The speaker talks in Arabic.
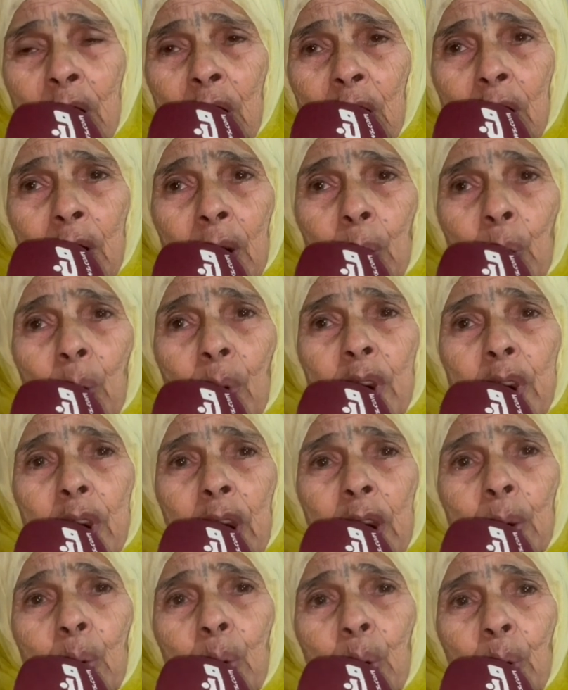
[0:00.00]
كيقول لك
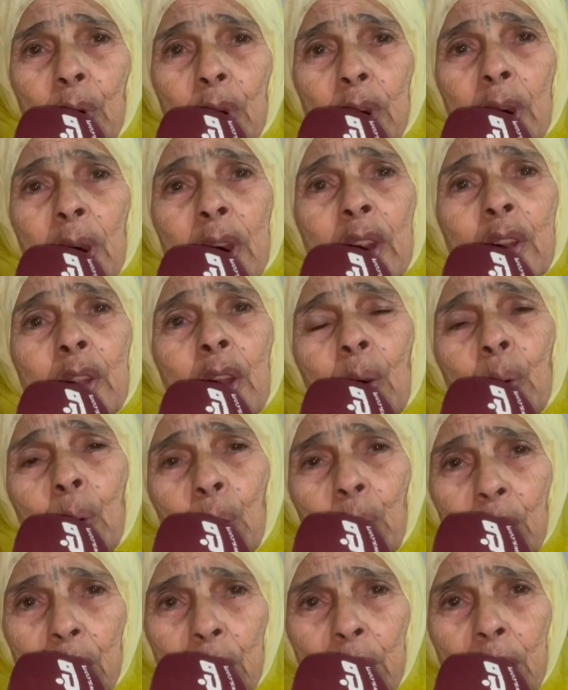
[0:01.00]
كيدوروا عليا
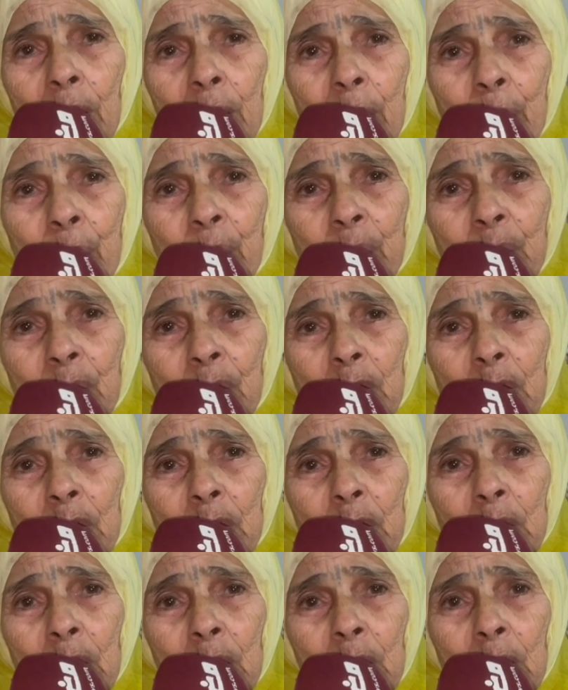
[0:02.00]
كيضحكوا عليا
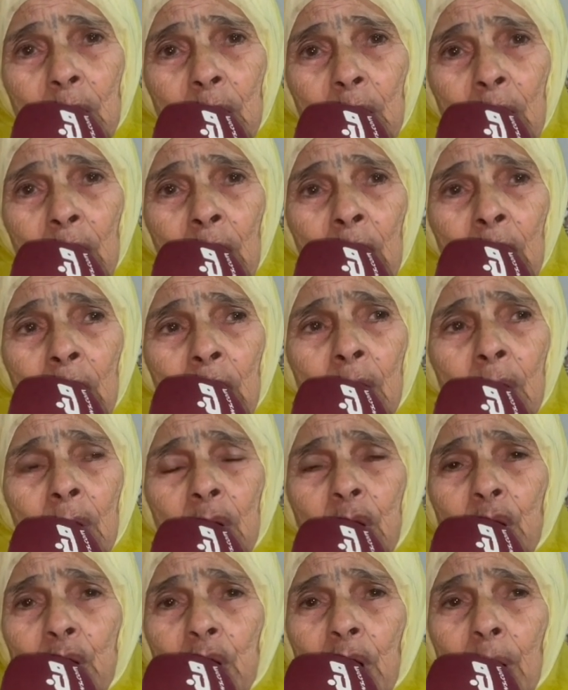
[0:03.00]

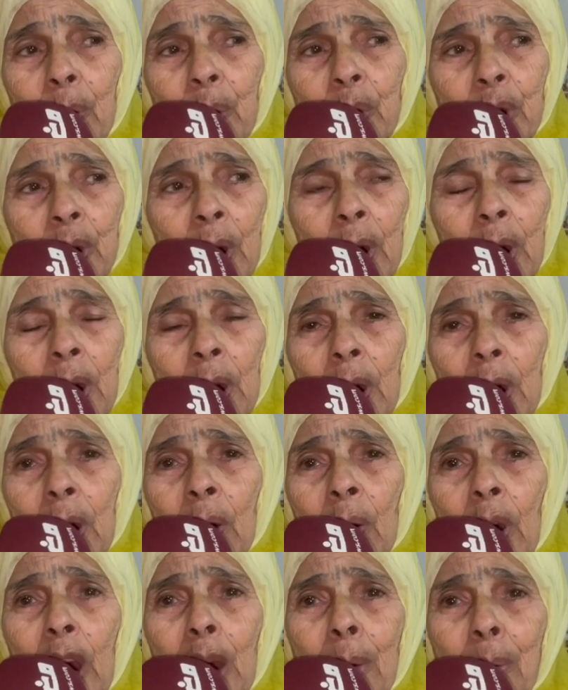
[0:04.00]
اللي شاف صغير
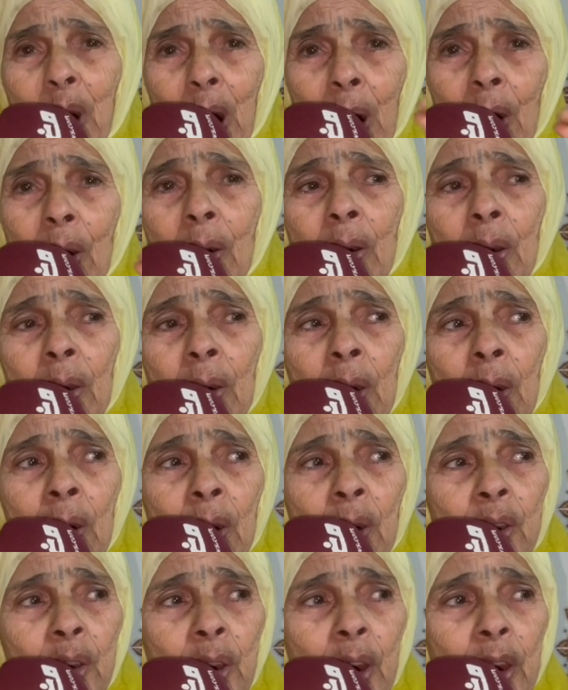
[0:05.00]
عمره
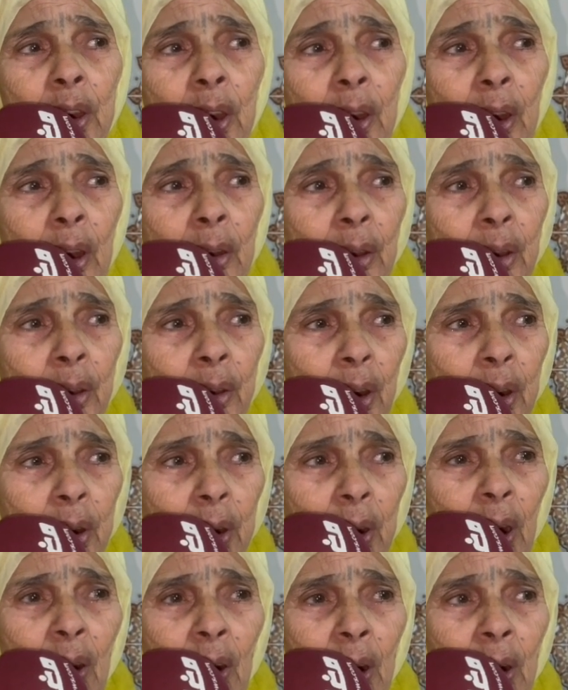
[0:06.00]
جايه
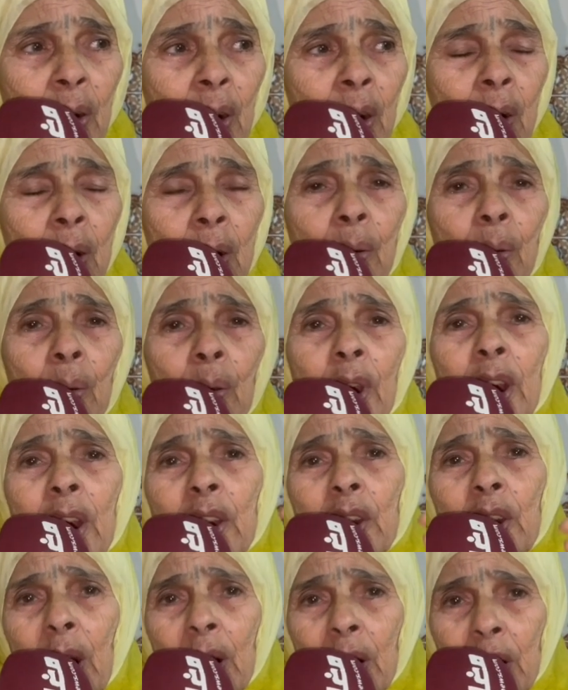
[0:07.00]
جايه يقول لك
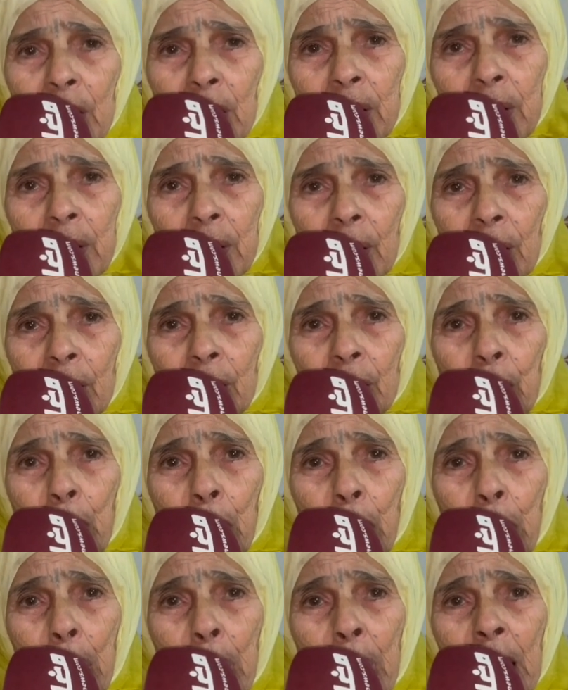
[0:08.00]
تضحك عليا
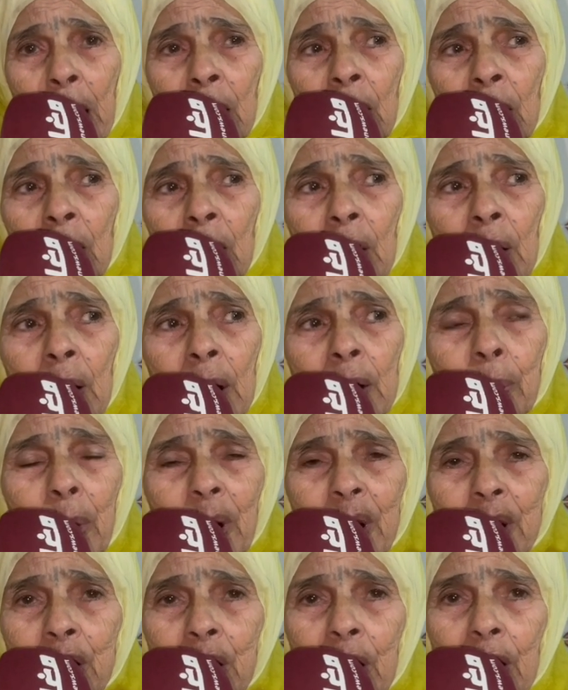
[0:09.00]
عاد ما
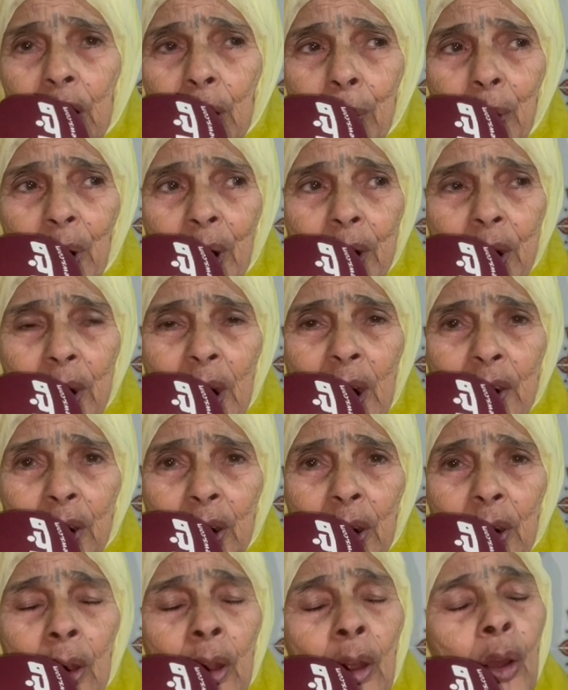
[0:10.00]
يتشارك مع الناس
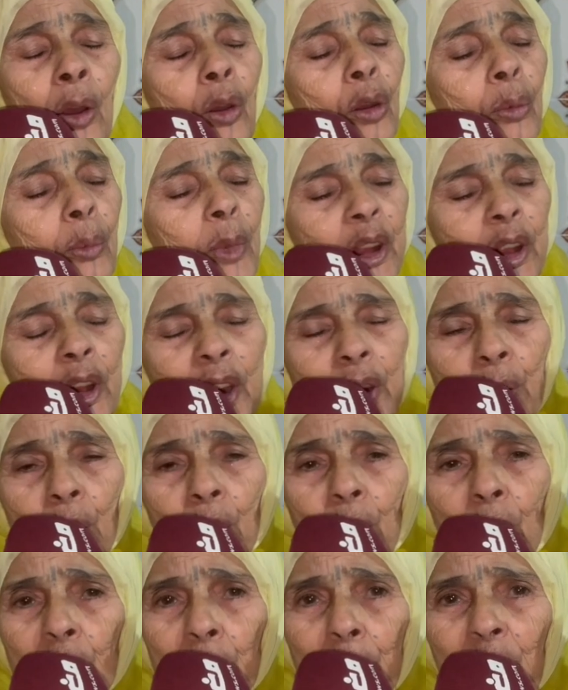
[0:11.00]
لا وما تلاش
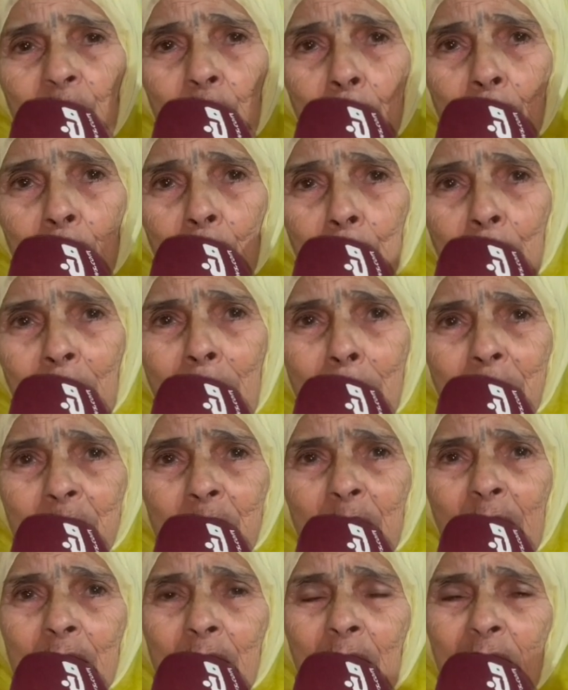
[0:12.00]
يخرج من فم البير
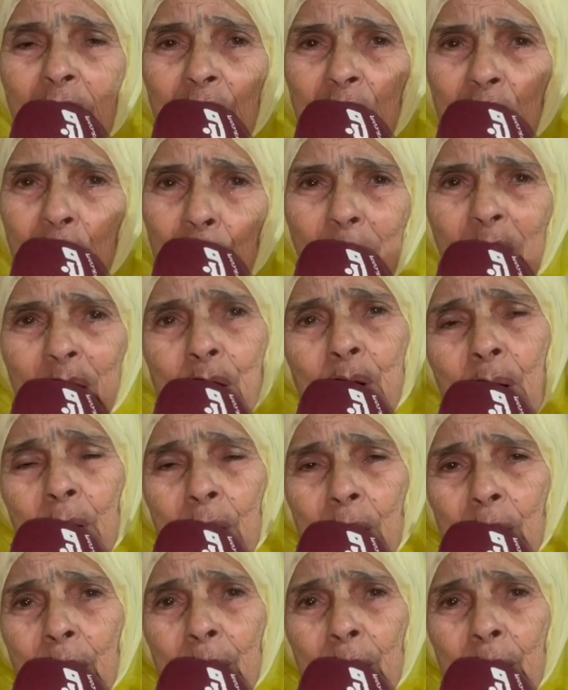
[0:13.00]
حتى النهار خرج ما رجع